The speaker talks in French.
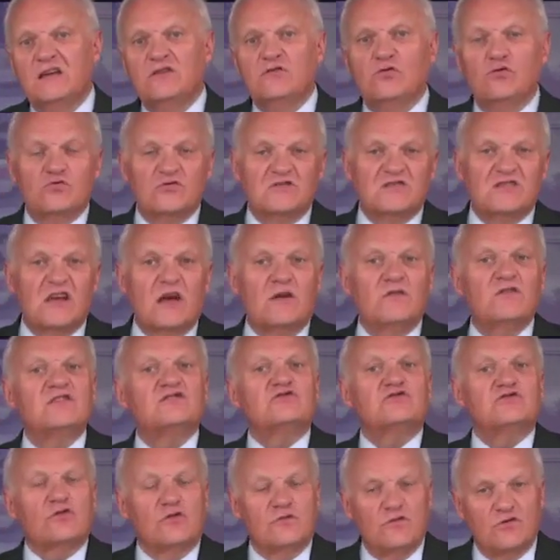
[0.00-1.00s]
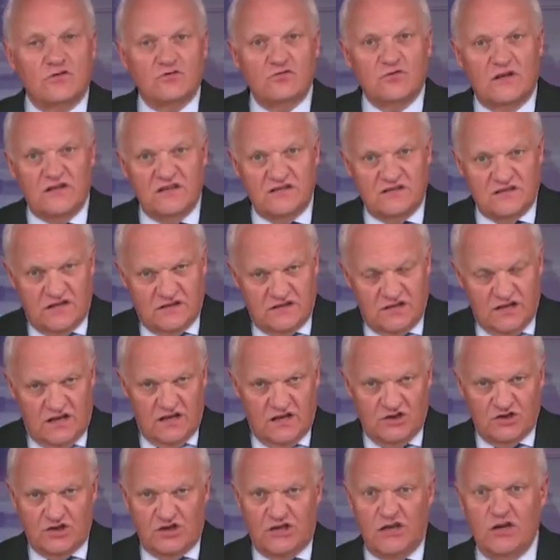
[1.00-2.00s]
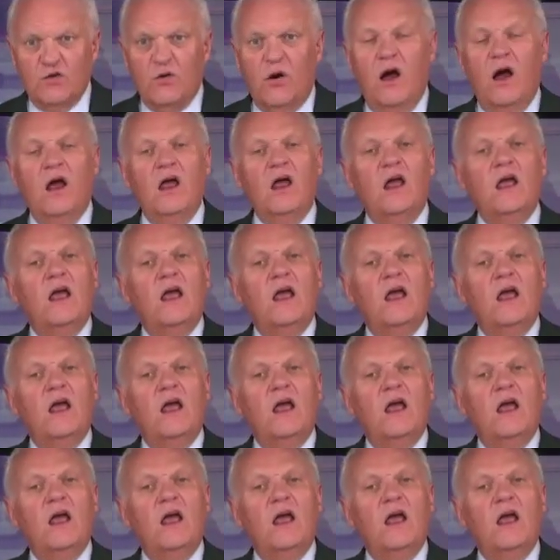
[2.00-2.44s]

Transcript: de nos services sont vendus à des intérêts chinois.